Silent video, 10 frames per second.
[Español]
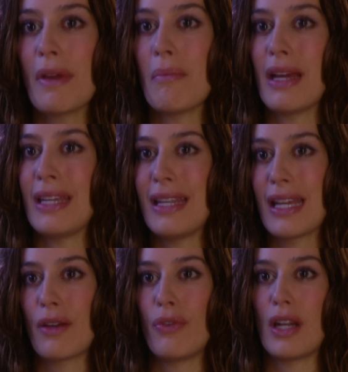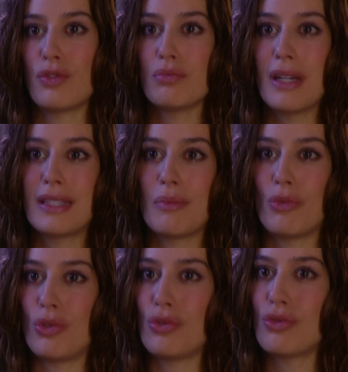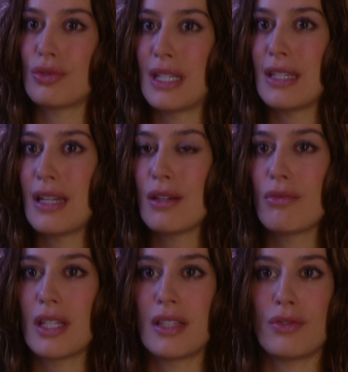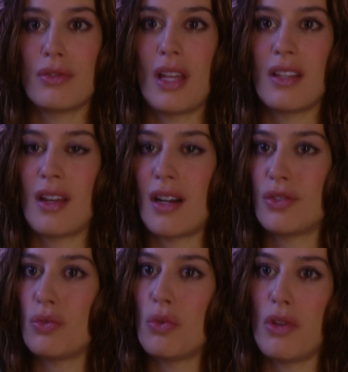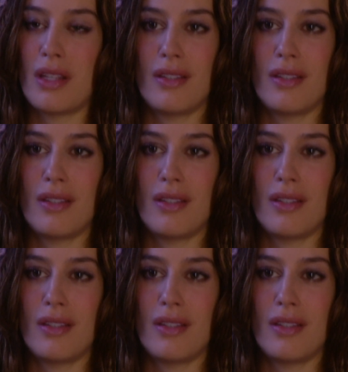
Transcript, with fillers: me imaginé que fueras un matrimonio. Yo no tenía ninguna intención de dañarle su boda,